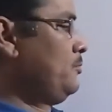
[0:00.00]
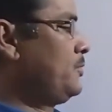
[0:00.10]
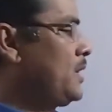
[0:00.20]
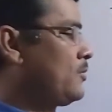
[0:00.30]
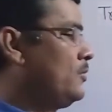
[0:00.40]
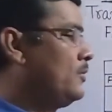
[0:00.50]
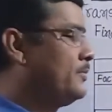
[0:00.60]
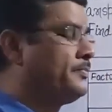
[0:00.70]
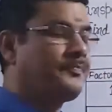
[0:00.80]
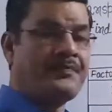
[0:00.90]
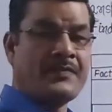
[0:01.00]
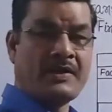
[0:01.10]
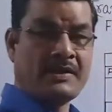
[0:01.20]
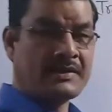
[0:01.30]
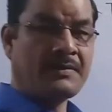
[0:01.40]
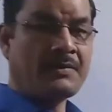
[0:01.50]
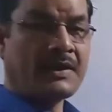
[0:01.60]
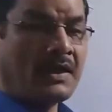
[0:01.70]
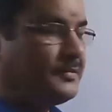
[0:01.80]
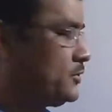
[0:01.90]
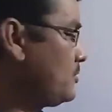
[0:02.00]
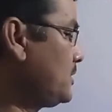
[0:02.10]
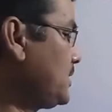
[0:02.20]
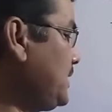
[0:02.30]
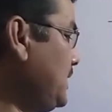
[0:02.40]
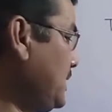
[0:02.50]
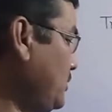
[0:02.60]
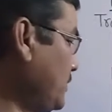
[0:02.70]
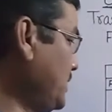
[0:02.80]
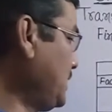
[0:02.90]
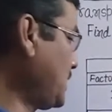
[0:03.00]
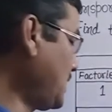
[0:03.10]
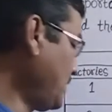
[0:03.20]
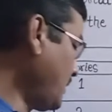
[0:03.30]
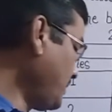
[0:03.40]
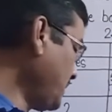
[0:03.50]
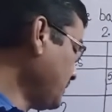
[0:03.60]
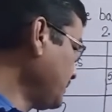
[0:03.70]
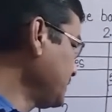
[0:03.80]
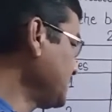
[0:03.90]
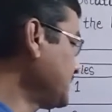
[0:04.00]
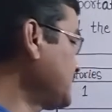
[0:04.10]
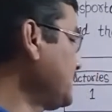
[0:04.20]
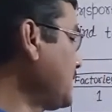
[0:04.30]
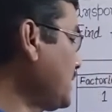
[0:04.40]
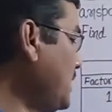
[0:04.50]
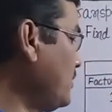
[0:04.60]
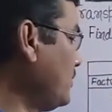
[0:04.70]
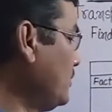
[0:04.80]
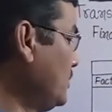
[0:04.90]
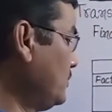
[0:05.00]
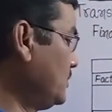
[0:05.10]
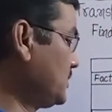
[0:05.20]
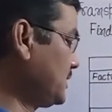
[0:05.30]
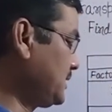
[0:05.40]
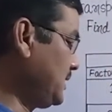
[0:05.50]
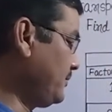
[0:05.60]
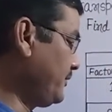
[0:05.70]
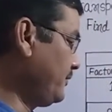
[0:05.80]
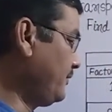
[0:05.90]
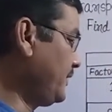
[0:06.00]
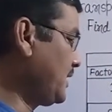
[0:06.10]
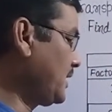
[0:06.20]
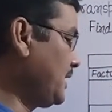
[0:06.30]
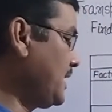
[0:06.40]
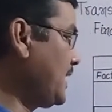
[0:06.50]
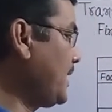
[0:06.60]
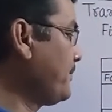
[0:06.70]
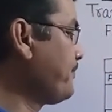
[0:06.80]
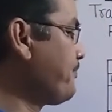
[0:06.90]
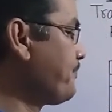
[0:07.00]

पूरा रो डिसेबल हो जाएगा अब ज़रूरत नहीं है क्योंकि इनका रिक्वायरमेंट सिक्सटी का था वो सिक्सटी हमने फुलफिल कर लिया है